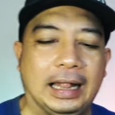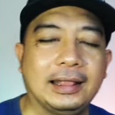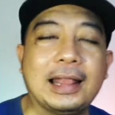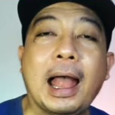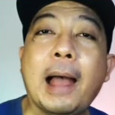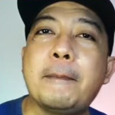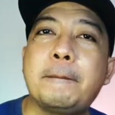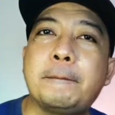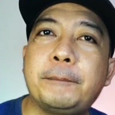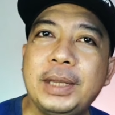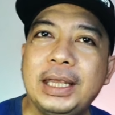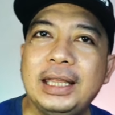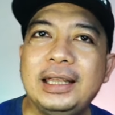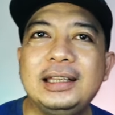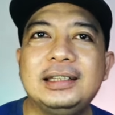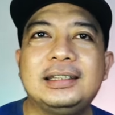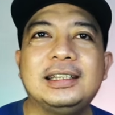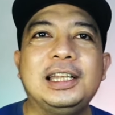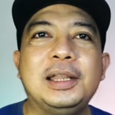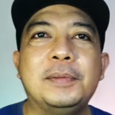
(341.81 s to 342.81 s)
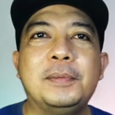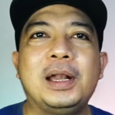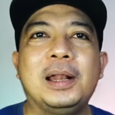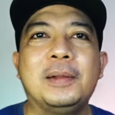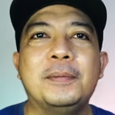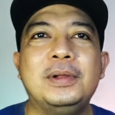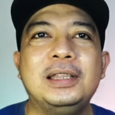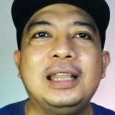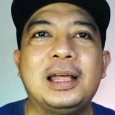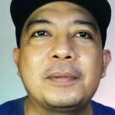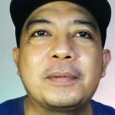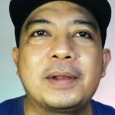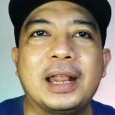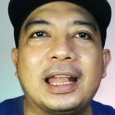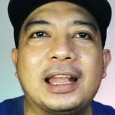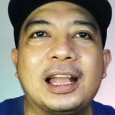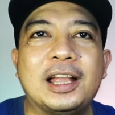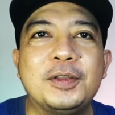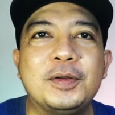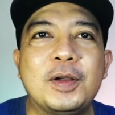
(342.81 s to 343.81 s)
Tapi di sini benar-benar
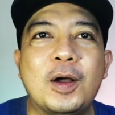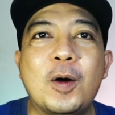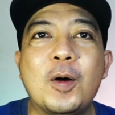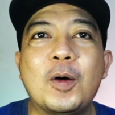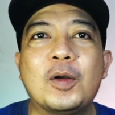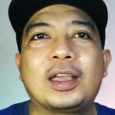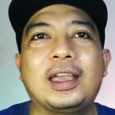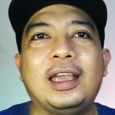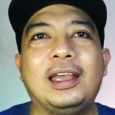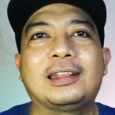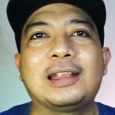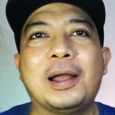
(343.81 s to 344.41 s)
mereka juga oke okay,